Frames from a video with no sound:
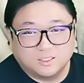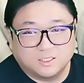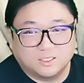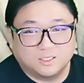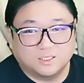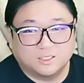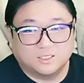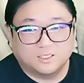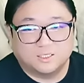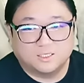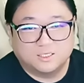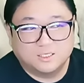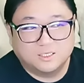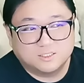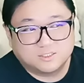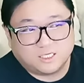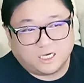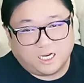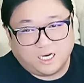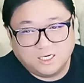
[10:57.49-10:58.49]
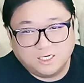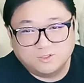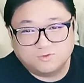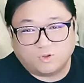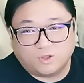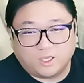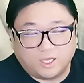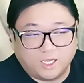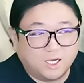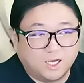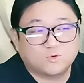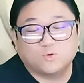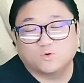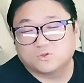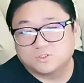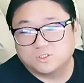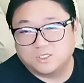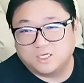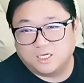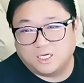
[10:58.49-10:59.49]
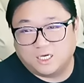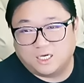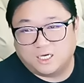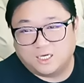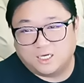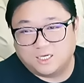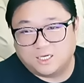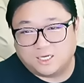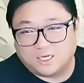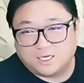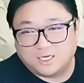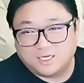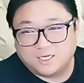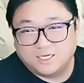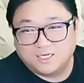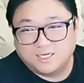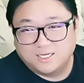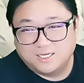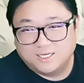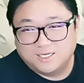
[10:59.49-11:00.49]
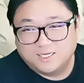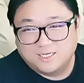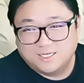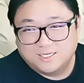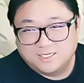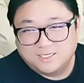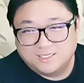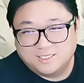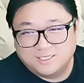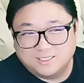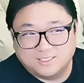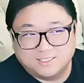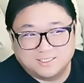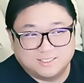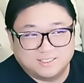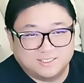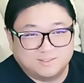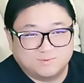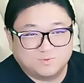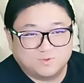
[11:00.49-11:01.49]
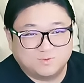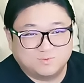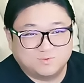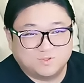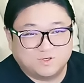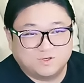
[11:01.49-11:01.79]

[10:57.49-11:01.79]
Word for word: 예, 잘 돼야 코트야. 아, 아무튼